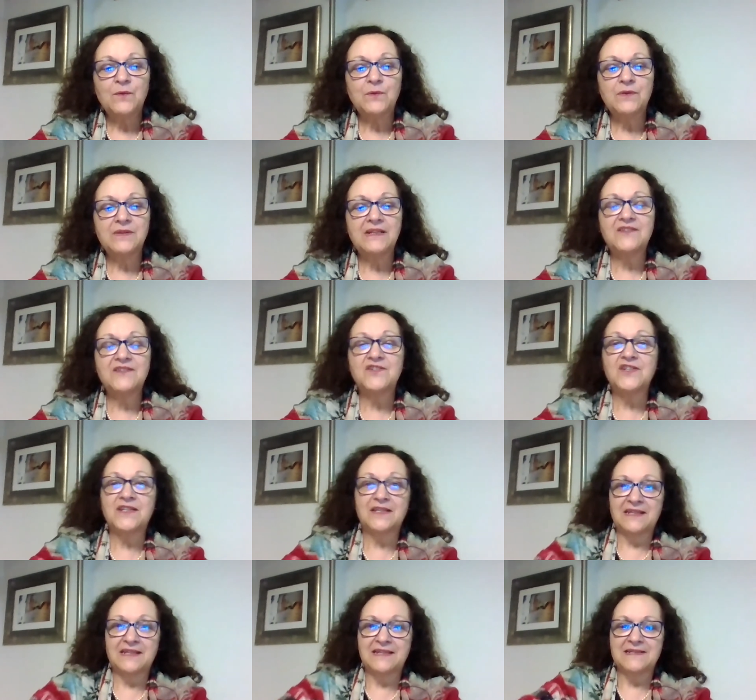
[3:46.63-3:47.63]
Quando ele
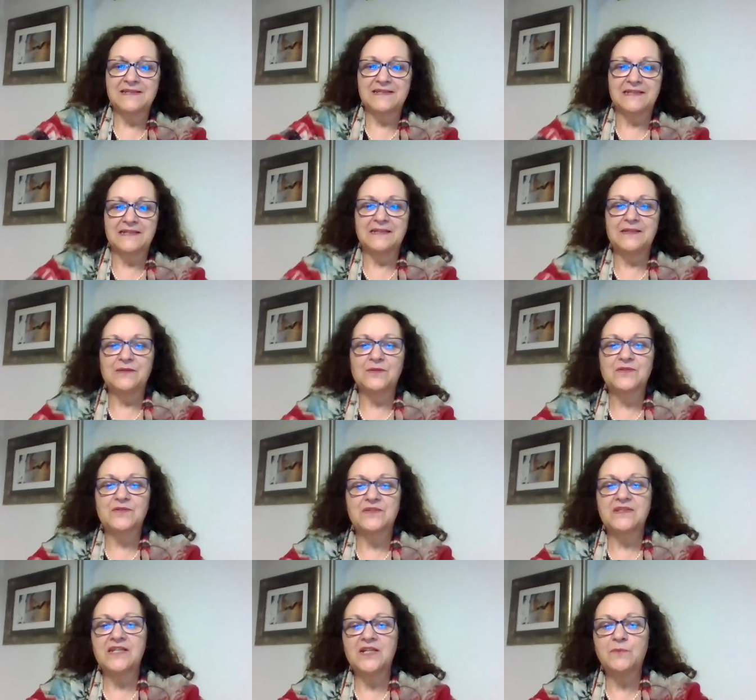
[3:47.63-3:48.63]
tinha 15
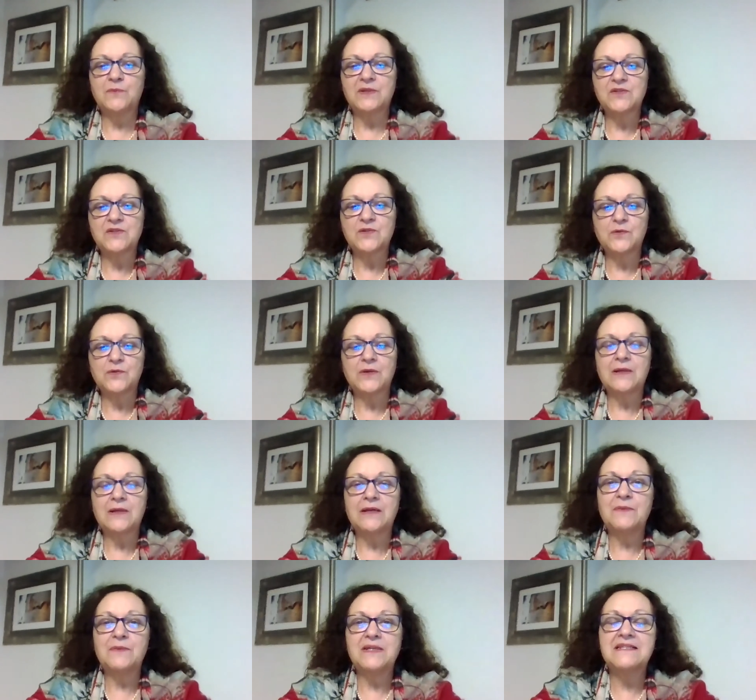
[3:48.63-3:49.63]
anos, ele passou
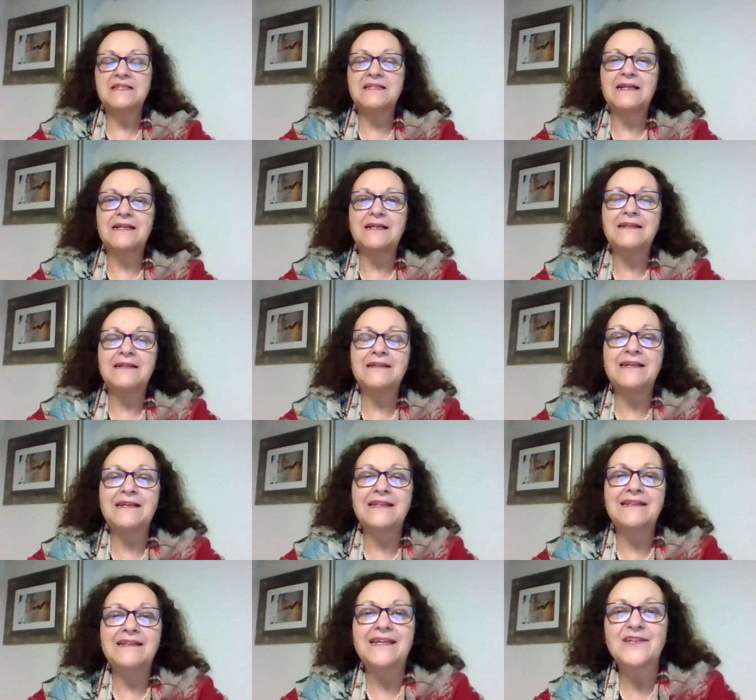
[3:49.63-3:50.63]
a, pensar
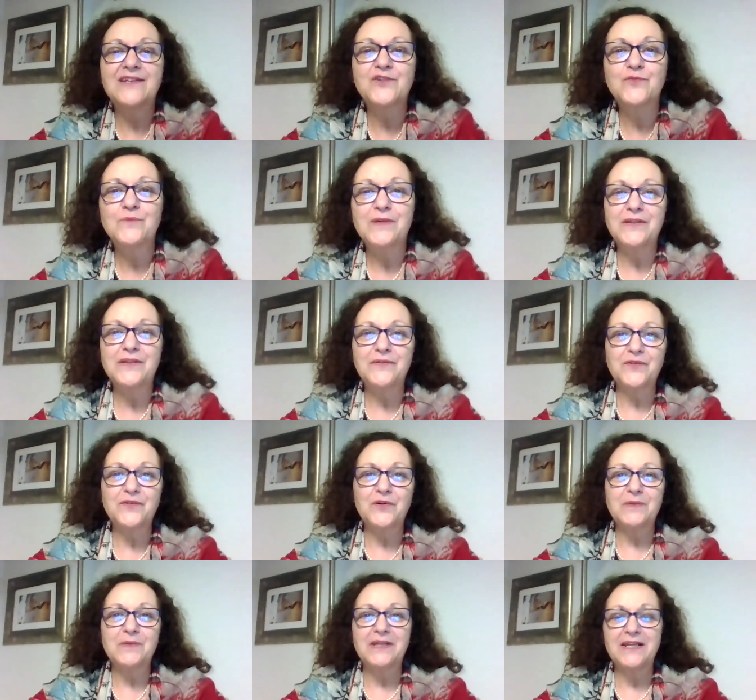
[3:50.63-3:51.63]
na ideia de uma
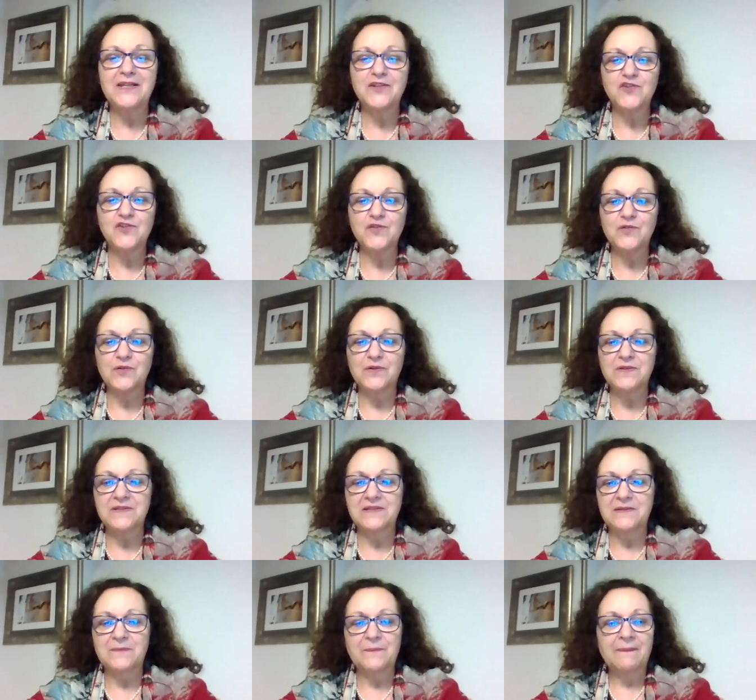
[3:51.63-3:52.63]
reforma
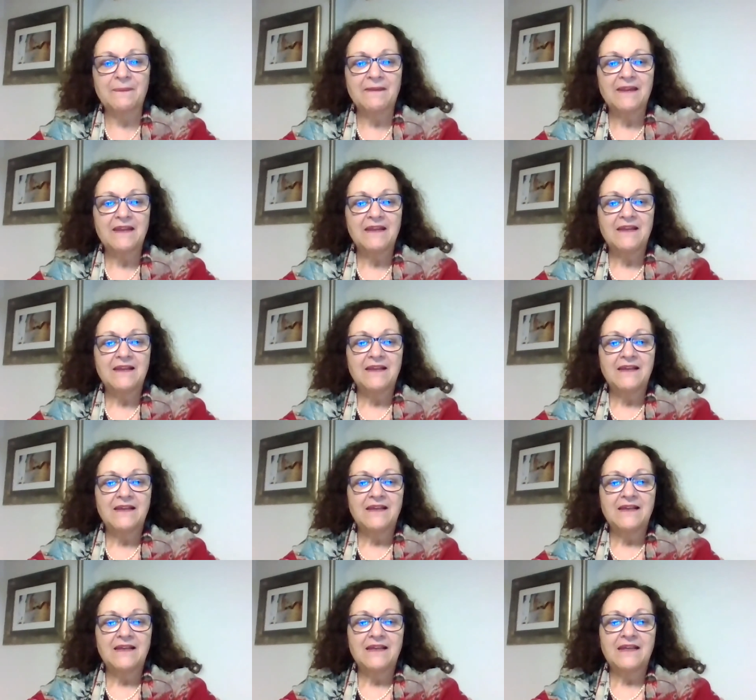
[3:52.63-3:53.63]
religiosa.
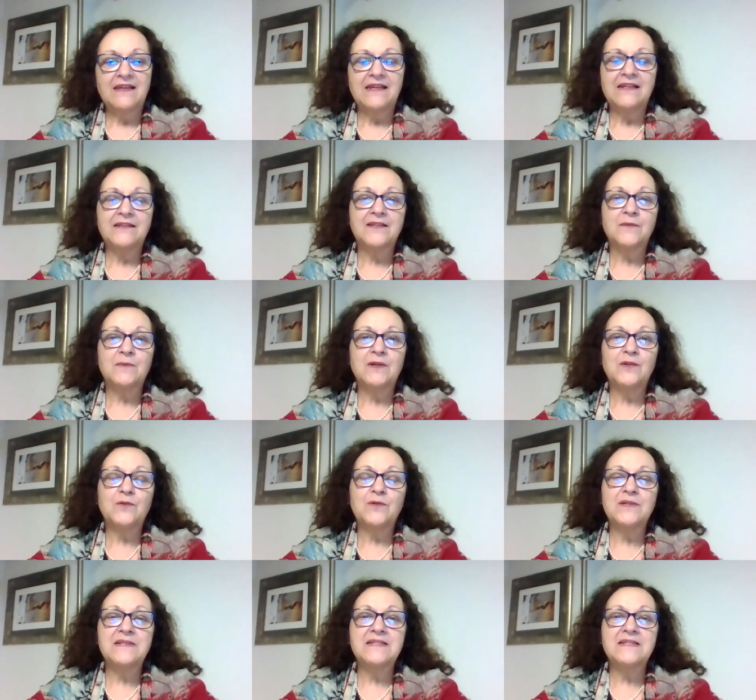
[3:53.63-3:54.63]
E ele
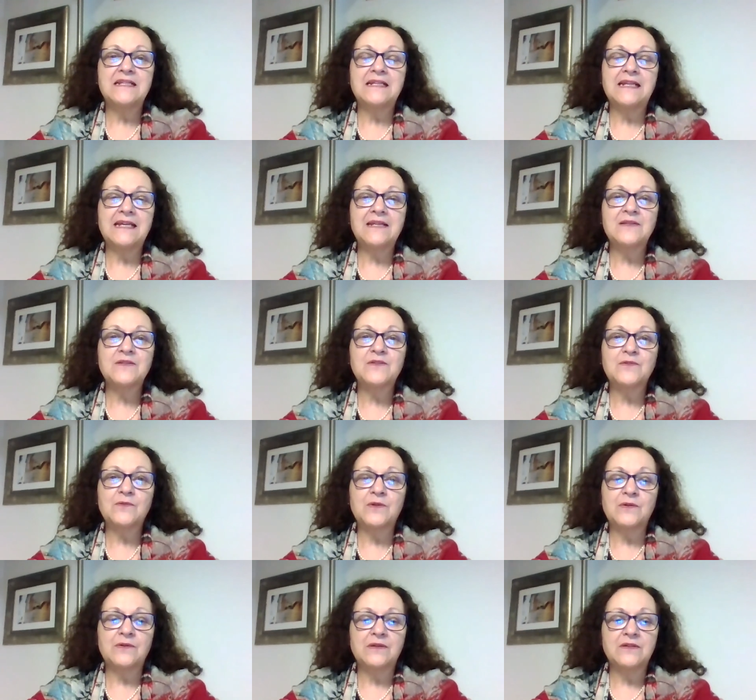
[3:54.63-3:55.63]
trabalhou em silêncio
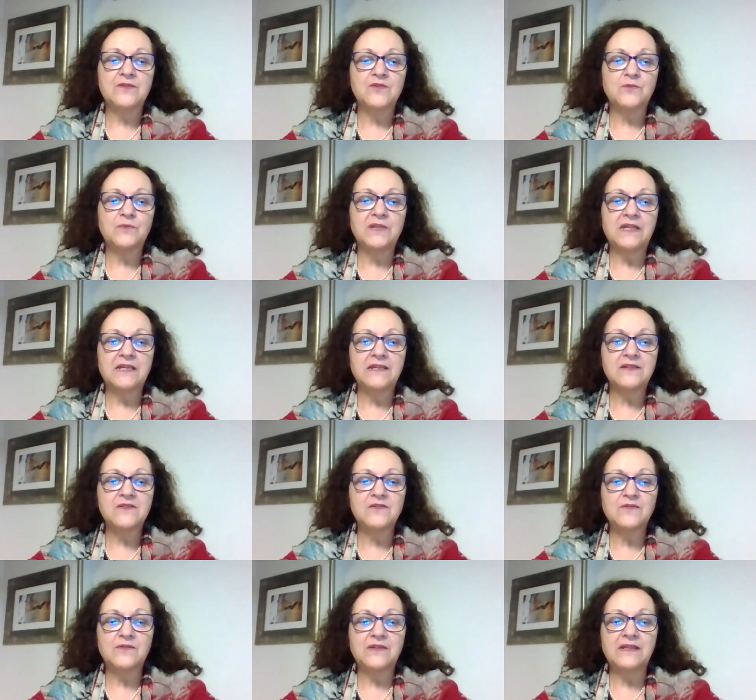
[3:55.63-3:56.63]
ah, sobre
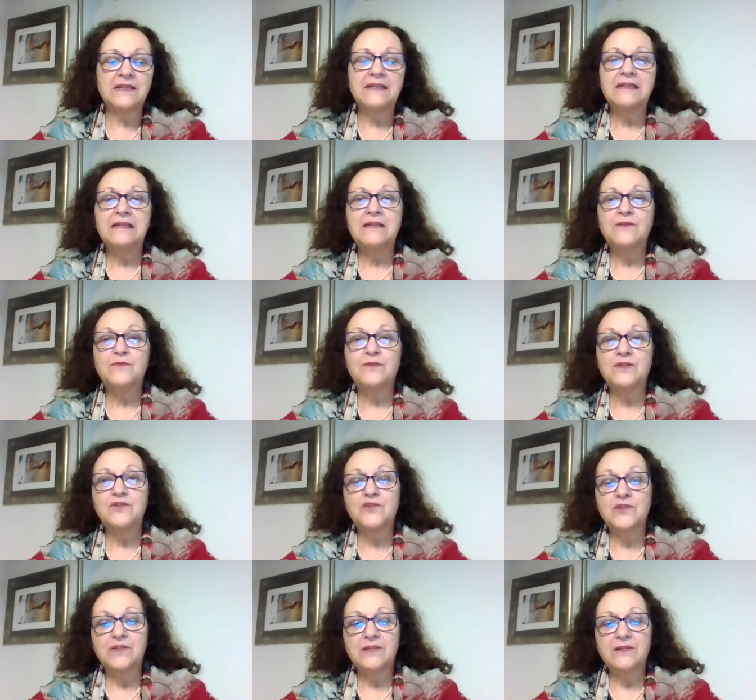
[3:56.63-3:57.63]
isso, né,
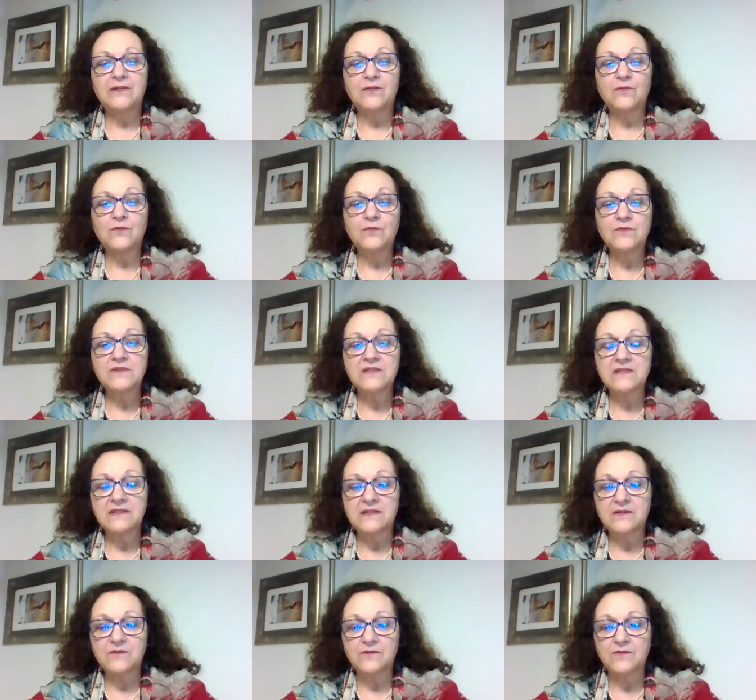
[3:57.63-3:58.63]
durante longos
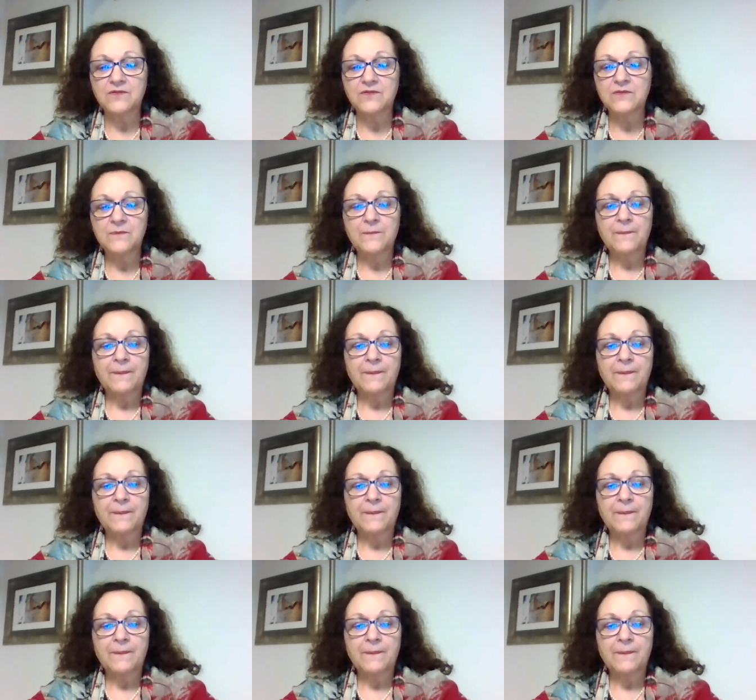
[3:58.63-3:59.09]
anos.